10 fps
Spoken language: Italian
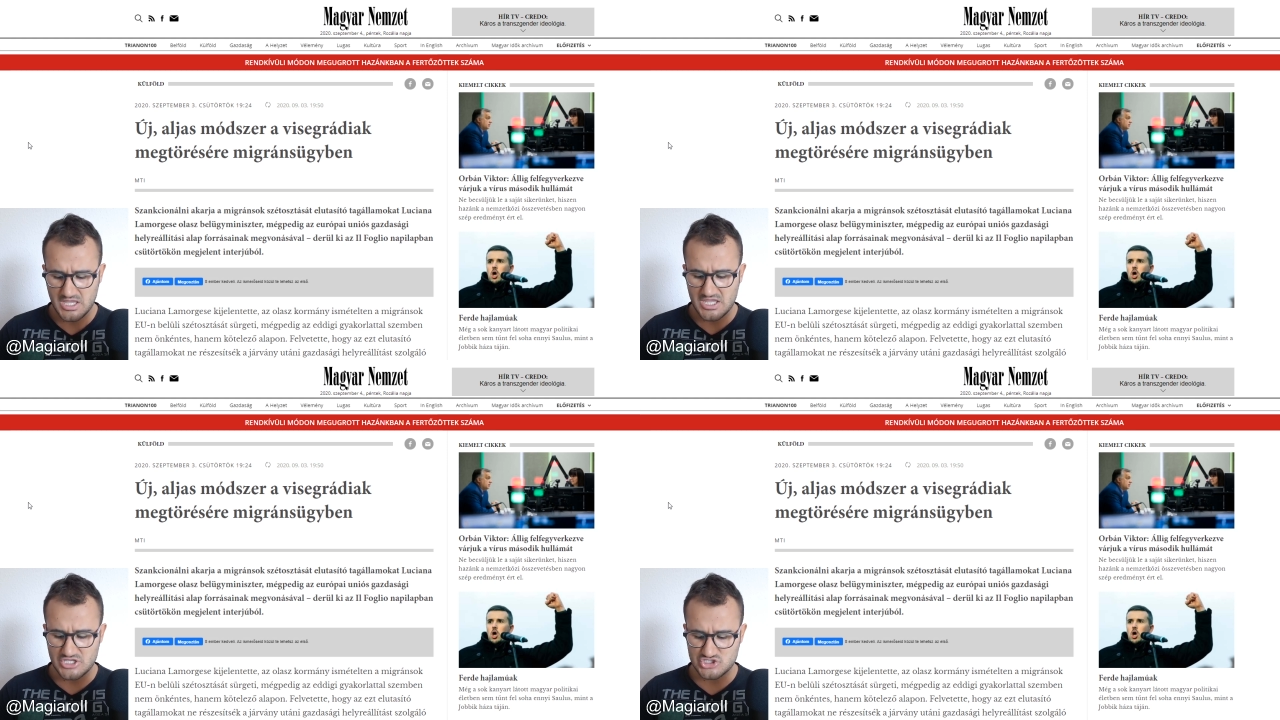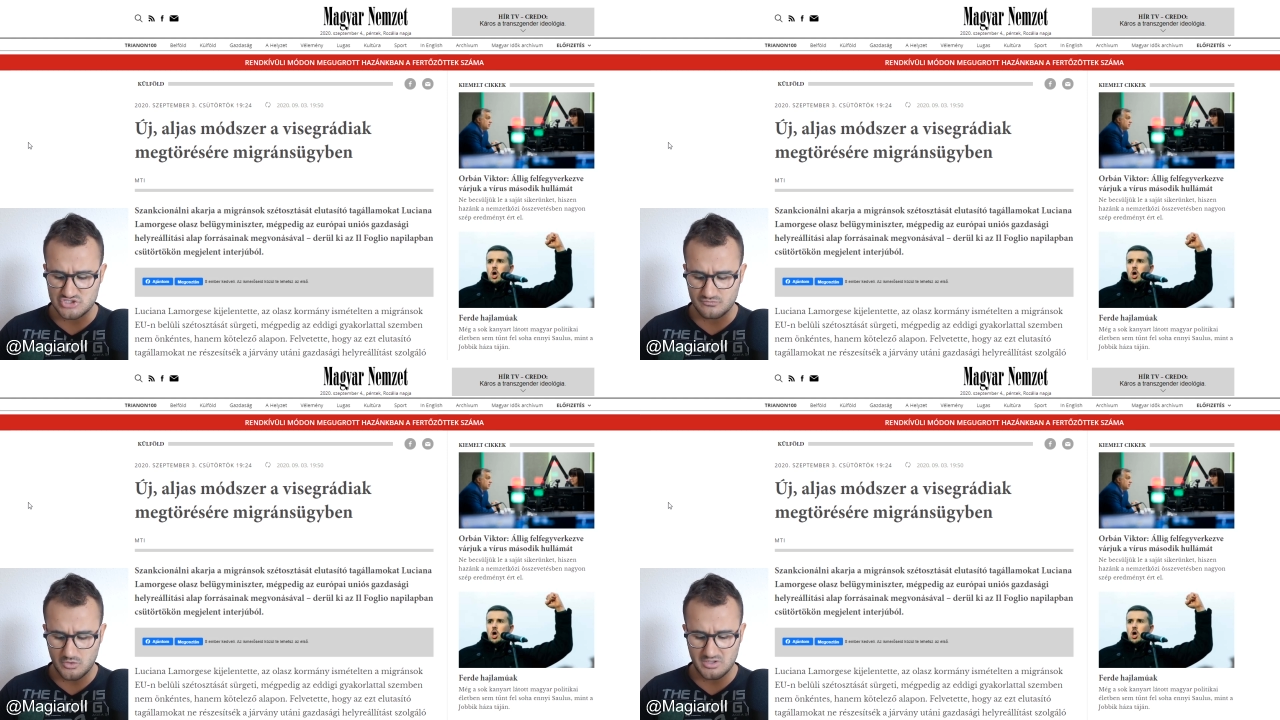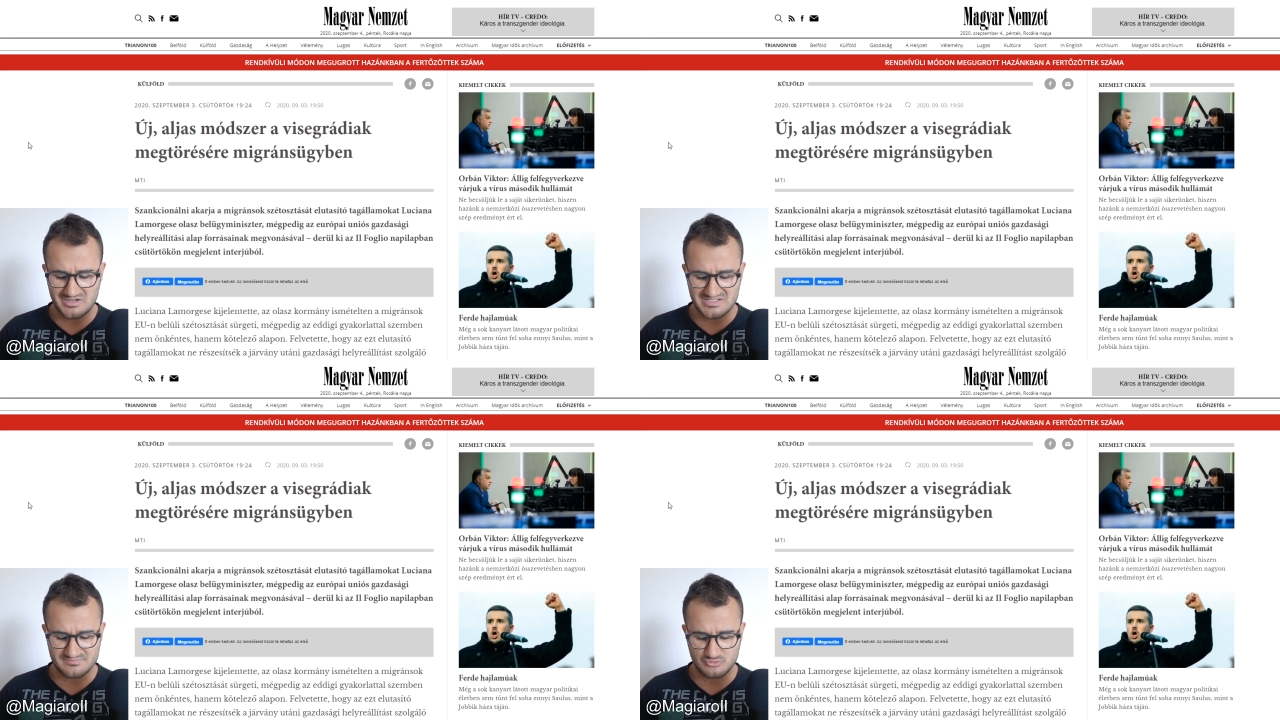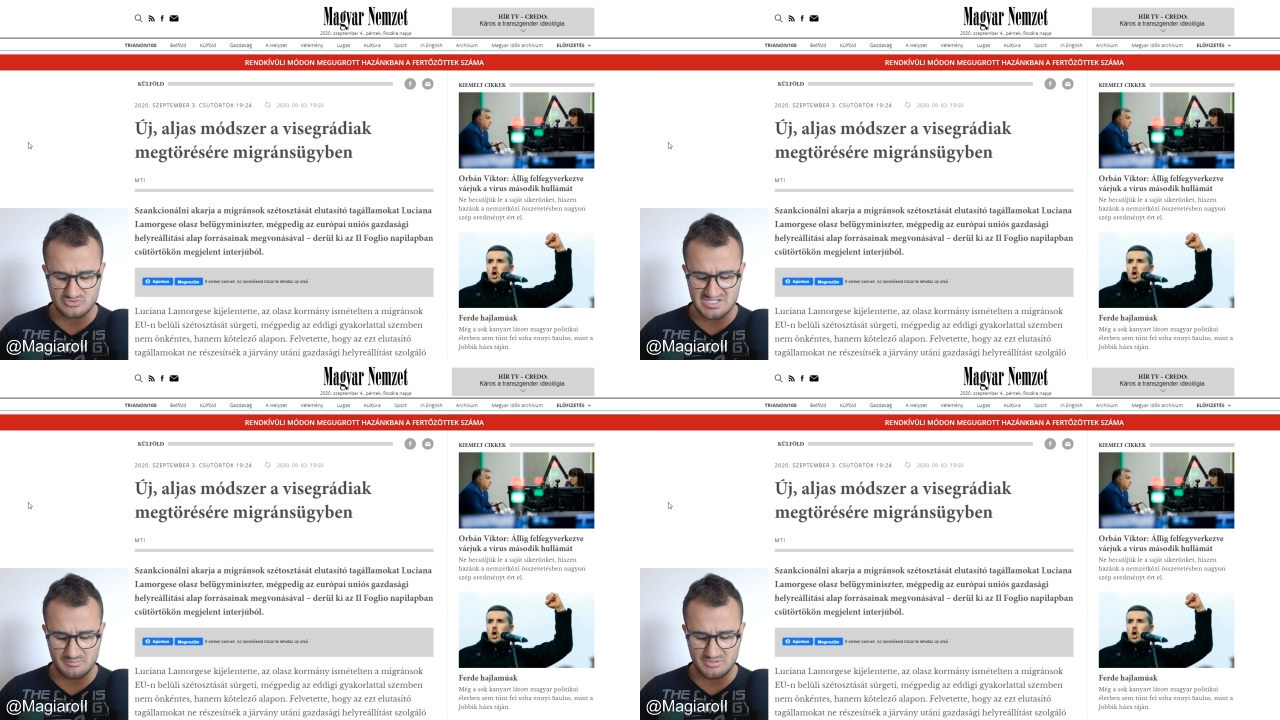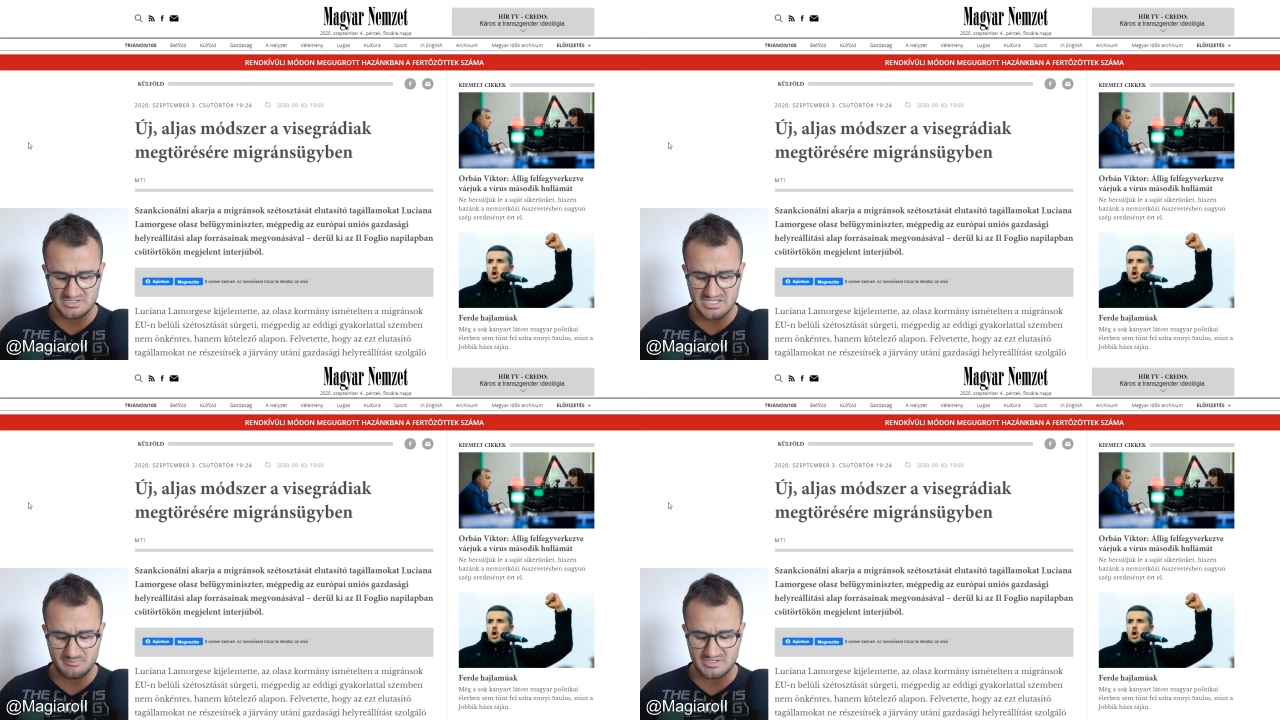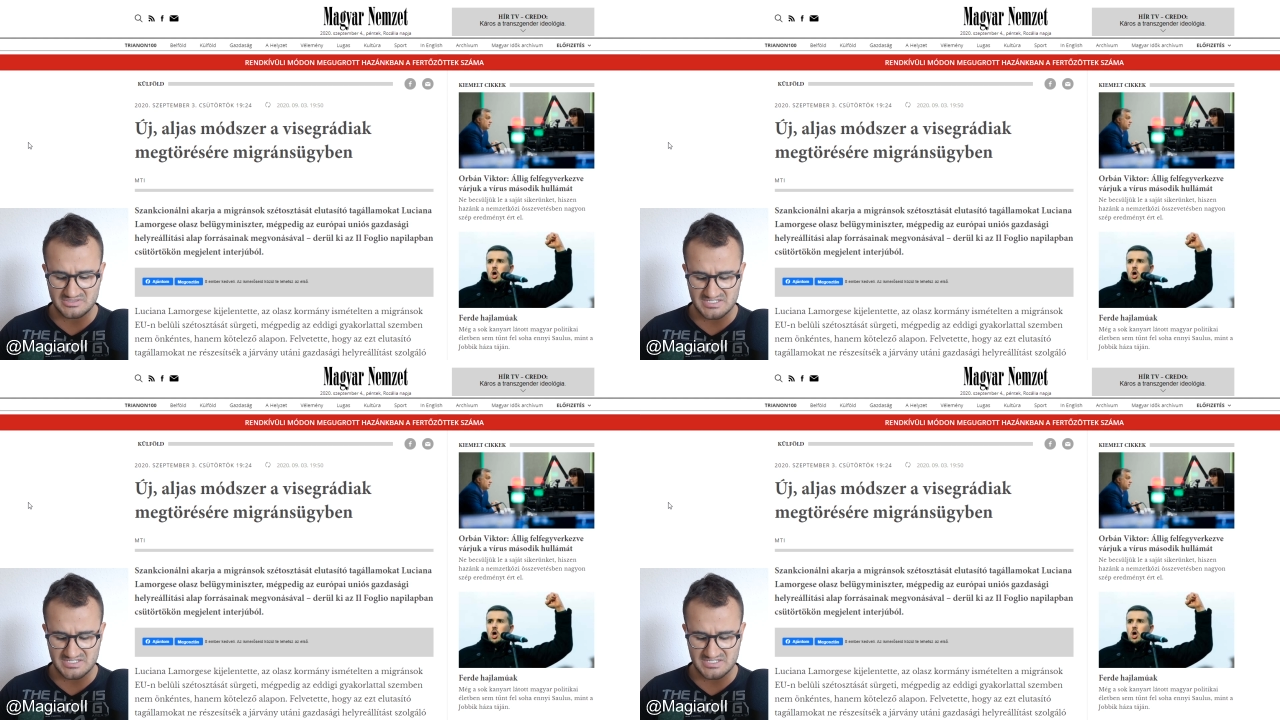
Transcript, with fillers: e ci vuole responsabilità per